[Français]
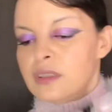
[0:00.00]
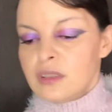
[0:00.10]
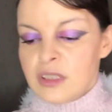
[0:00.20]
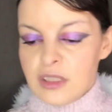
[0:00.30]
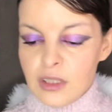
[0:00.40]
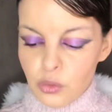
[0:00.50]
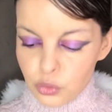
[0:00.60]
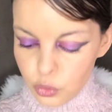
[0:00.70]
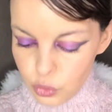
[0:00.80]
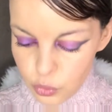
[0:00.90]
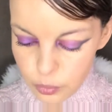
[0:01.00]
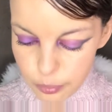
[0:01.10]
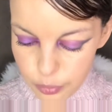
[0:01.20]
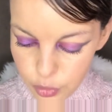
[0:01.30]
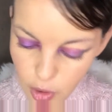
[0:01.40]
Qui est entre le
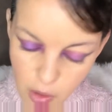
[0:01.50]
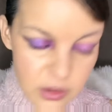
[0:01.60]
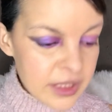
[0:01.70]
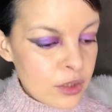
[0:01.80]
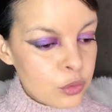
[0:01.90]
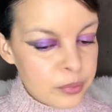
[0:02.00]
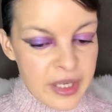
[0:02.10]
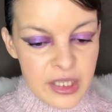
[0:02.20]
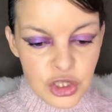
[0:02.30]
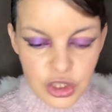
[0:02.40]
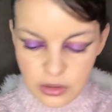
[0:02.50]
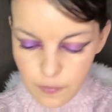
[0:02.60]
blanc et le beige.